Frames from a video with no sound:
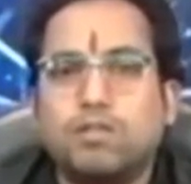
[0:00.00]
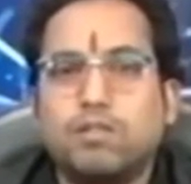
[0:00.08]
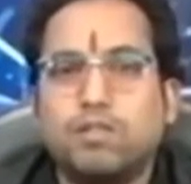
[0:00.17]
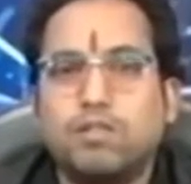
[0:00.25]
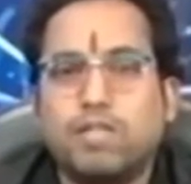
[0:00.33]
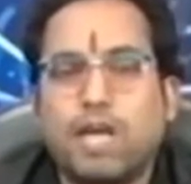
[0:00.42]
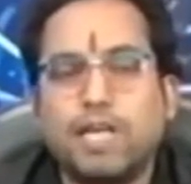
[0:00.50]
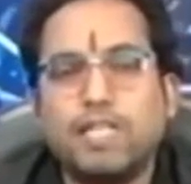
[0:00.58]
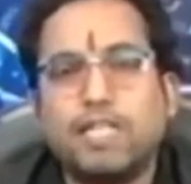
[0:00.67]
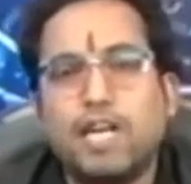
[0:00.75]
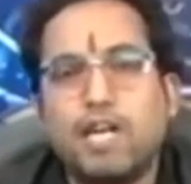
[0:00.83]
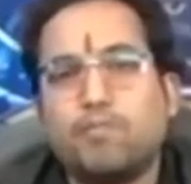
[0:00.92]

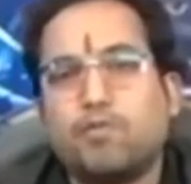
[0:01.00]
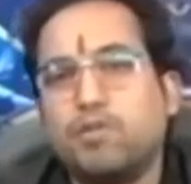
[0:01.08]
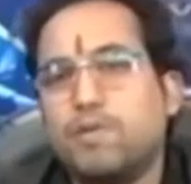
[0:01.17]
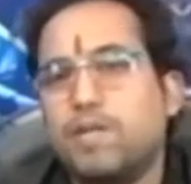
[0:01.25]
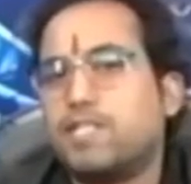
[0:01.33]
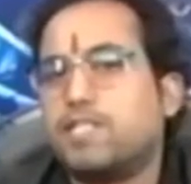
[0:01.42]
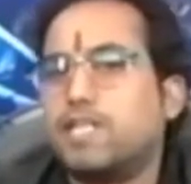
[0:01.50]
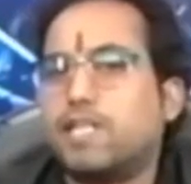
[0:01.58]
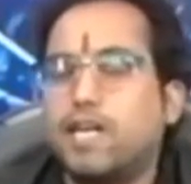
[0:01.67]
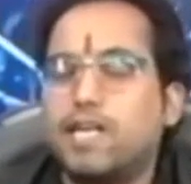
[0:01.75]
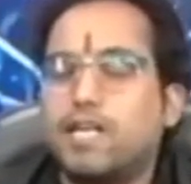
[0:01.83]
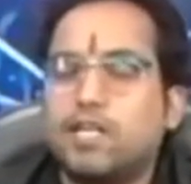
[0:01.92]
চারিদিকের পরিবেশ থেকে
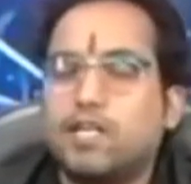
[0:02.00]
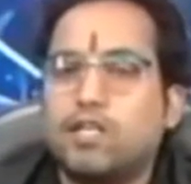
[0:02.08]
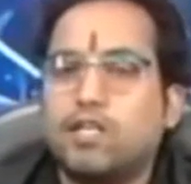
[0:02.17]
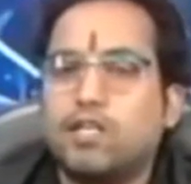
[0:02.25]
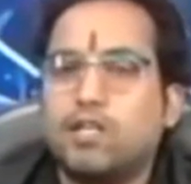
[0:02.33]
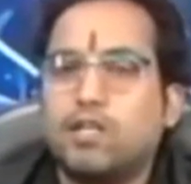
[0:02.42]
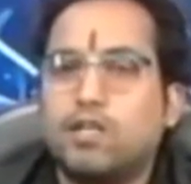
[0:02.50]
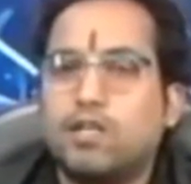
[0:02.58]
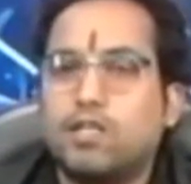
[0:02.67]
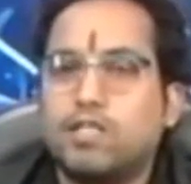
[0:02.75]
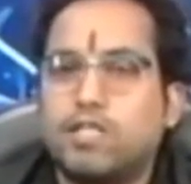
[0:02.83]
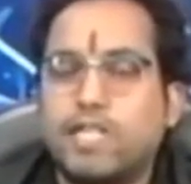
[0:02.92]

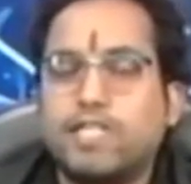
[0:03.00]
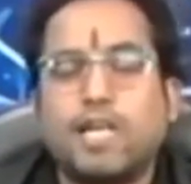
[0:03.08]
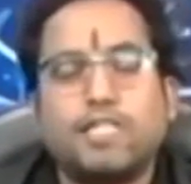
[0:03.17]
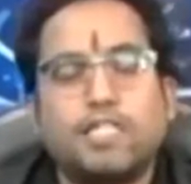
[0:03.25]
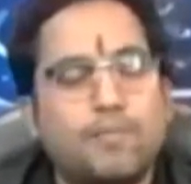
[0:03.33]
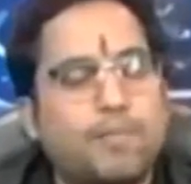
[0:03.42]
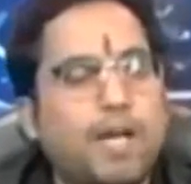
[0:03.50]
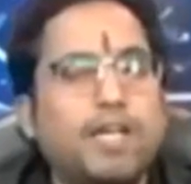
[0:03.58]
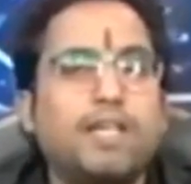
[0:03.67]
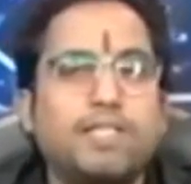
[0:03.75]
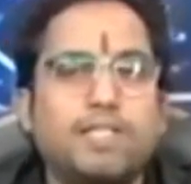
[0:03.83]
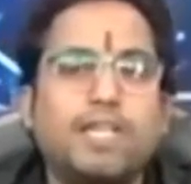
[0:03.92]
সে জানতে
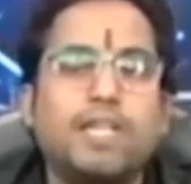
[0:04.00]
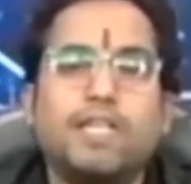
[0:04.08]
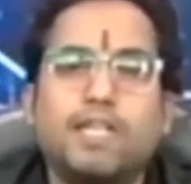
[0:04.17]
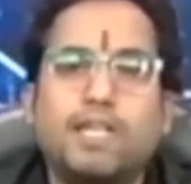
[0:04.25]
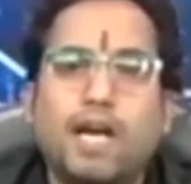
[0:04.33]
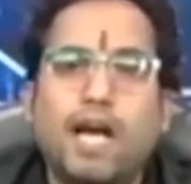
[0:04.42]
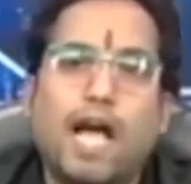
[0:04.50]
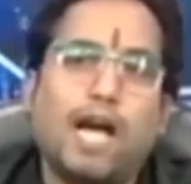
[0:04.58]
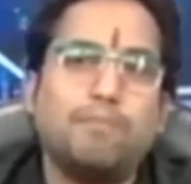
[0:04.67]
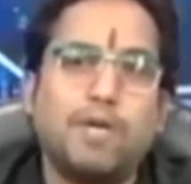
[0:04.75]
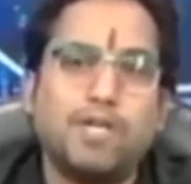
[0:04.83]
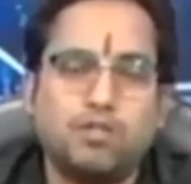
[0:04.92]
পারলেন যে
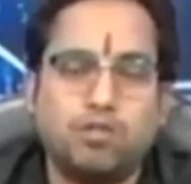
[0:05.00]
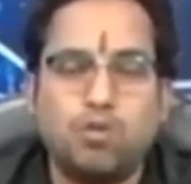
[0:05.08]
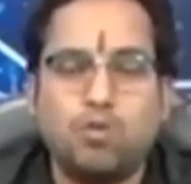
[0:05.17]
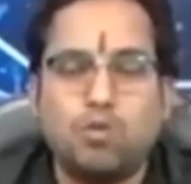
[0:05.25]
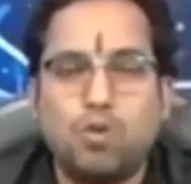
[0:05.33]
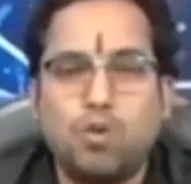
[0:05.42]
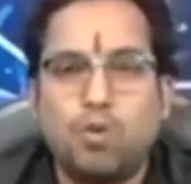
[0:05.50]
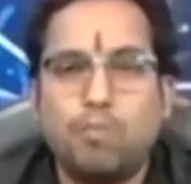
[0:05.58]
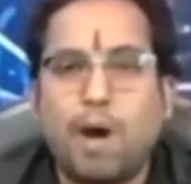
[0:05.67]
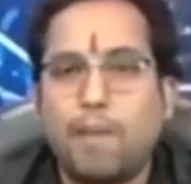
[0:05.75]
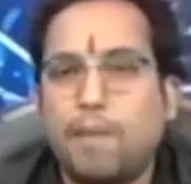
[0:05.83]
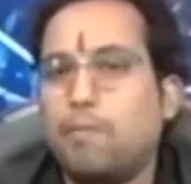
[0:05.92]
একমাত্র
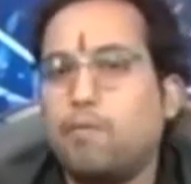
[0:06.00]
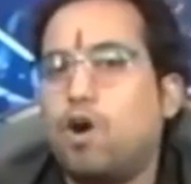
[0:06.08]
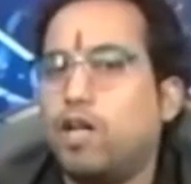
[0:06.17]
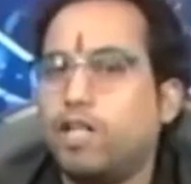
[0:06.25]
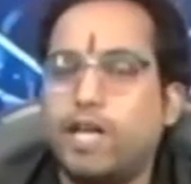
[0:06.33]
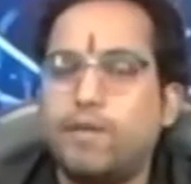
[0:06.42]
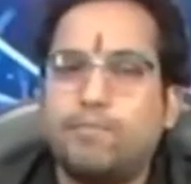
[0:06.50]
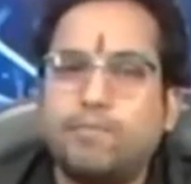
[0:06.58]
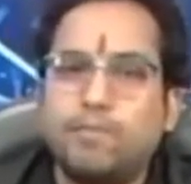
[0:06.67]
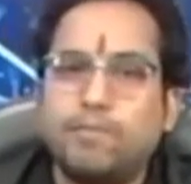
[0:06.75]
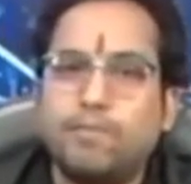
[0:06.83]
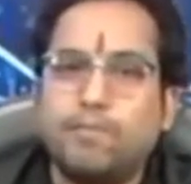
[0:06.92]
বাবা মহাদেব
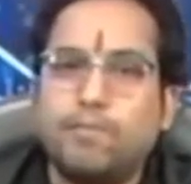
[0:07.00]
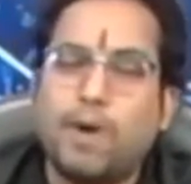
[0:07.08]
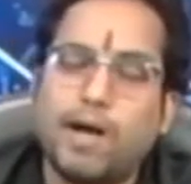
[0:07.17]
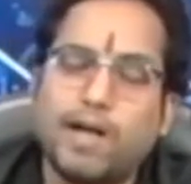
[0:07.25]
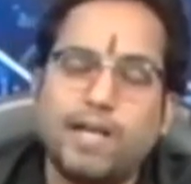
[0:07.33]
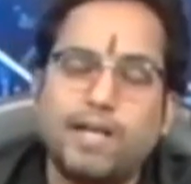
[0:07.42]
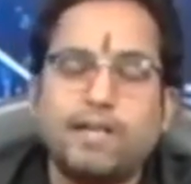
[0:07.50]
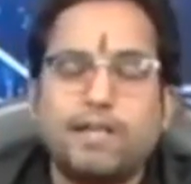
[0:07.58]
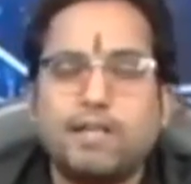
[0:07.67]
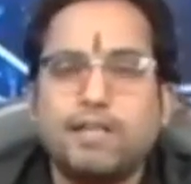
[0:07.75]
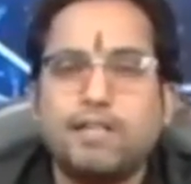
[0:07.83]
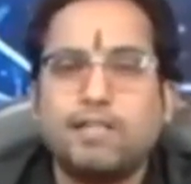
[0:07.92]
পারেন
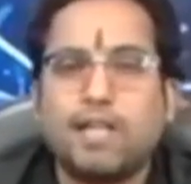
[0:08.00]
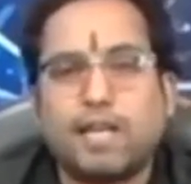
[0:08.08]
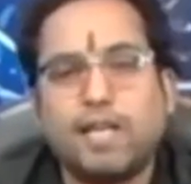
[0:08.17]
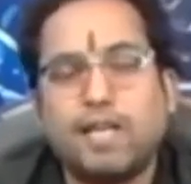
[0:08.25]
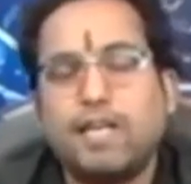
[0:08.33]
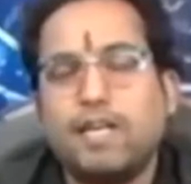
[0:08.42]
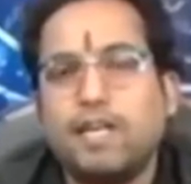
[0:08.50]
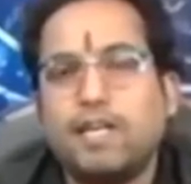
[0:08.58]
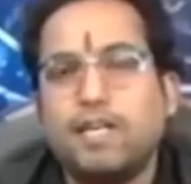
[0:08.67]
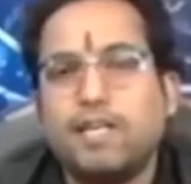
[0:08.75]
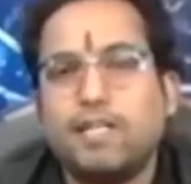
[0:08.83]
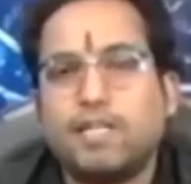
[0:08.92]
তাকে
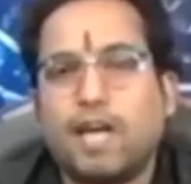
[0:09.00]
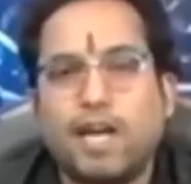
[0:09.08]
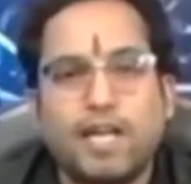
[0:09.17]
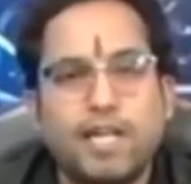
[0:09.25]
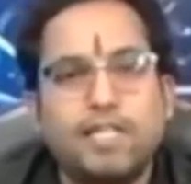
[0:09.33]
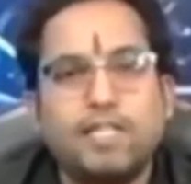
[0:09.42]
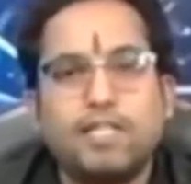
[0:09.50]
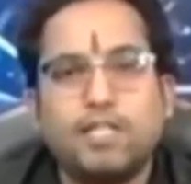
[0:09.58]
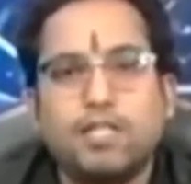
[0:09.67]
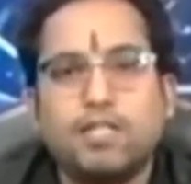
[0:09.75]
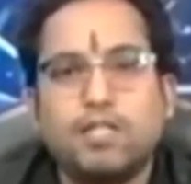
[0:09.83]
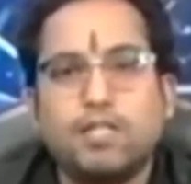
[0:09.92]
তার এই
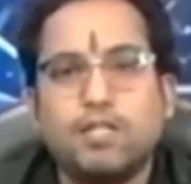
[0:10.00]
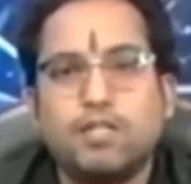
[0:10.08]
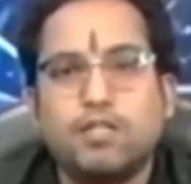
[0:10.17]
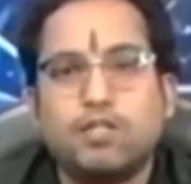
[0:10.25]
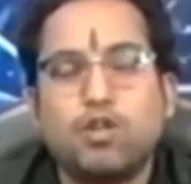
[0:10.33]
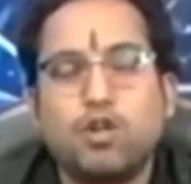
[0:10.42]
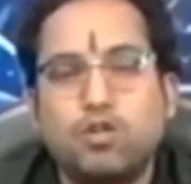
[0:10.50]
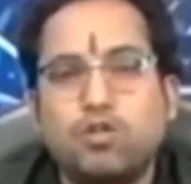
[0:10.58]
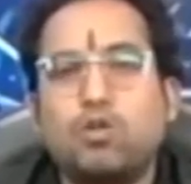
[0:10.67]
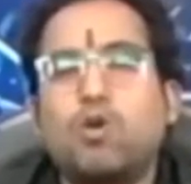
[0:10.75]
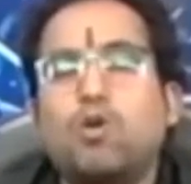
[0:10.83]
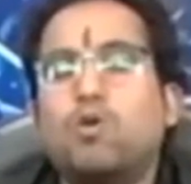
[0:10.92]
ছোট্ট
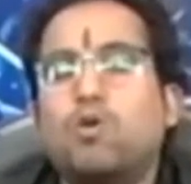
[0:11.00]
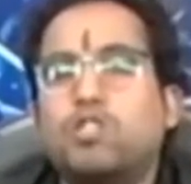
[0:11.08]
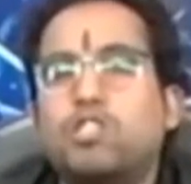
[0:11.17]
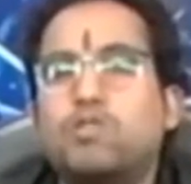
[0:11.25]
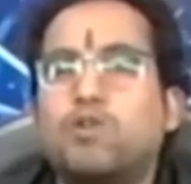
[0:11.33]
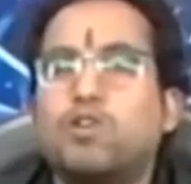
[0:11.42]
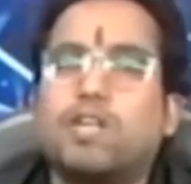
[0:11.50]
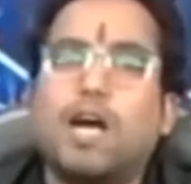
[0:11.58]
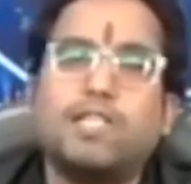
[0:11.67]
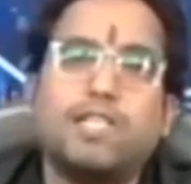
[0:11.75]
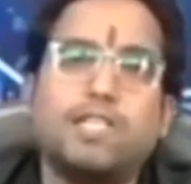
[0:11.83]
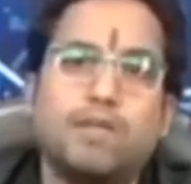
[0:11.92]
জীবনকাল
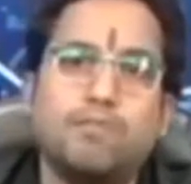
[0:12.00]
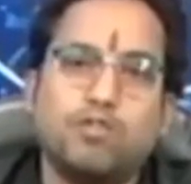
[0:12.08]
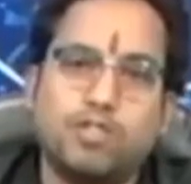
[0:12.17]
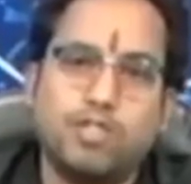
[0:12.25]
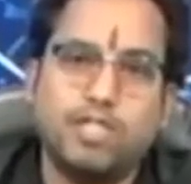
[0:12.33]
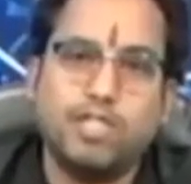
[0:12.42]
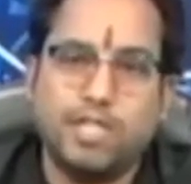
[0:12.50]
থেকে মুক্তি দিতে